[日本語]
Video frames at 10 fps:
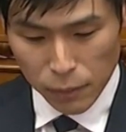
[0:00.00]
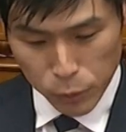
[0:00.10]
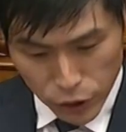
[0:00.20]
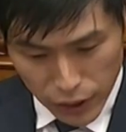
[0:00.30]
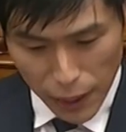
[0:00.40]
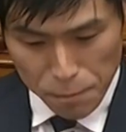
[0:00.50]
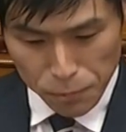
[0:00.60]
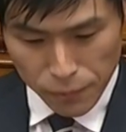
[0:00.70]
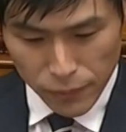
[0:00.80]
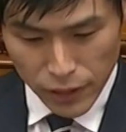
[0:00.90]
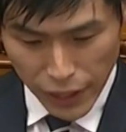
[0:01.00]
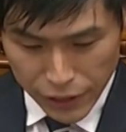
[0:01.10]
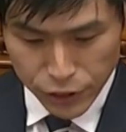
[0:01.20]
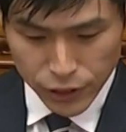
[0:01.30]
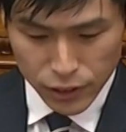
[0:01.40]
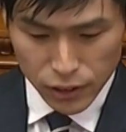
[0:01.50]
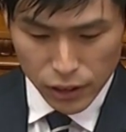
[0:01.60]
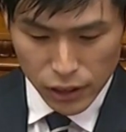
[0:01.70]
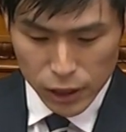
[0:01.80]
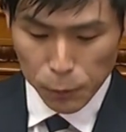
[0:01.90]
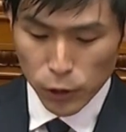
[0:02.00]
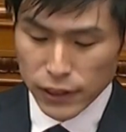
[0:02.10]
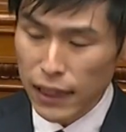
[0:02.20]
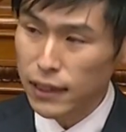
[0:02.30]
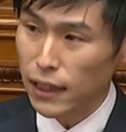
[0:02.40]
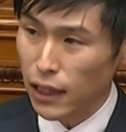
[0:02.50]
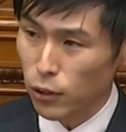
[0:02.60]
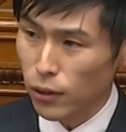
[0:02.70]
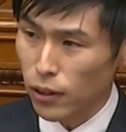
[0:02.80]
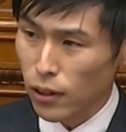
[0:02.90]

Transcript: 文化、芸術、スポーツ団体など、